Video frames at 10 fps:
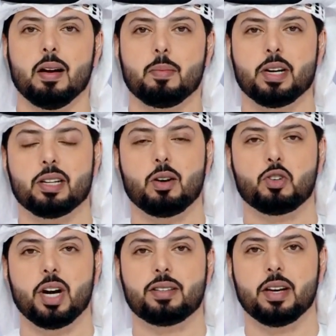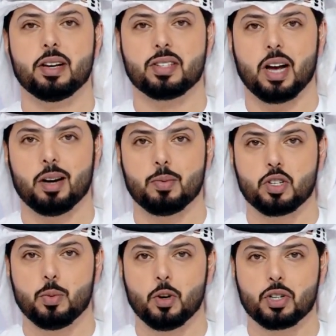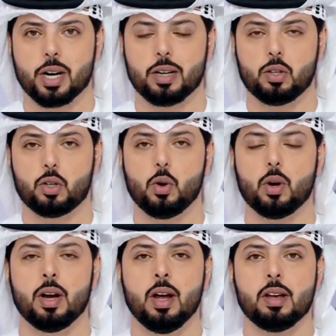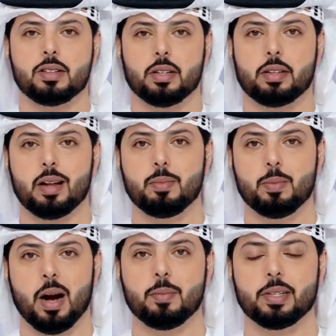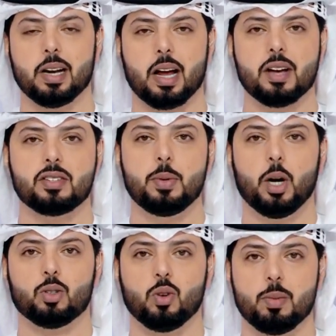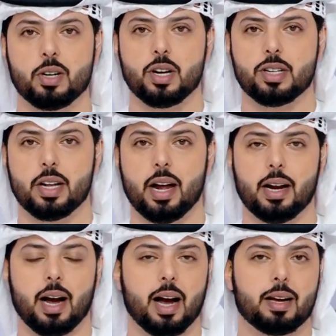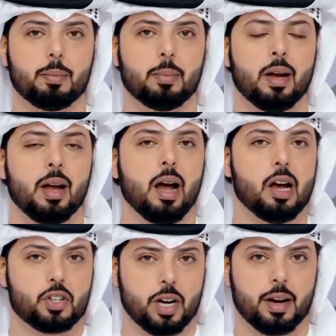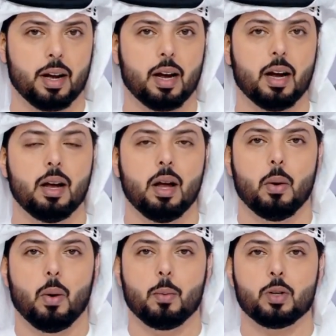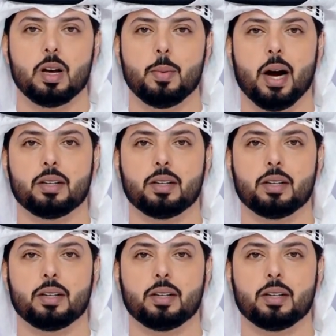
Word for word: بتوجيهات صاحب السمو الشيخ الدكتور سلطان بن محمد القاسمي عضو المجلس الأعلى حاكم الشارقة ومتابعة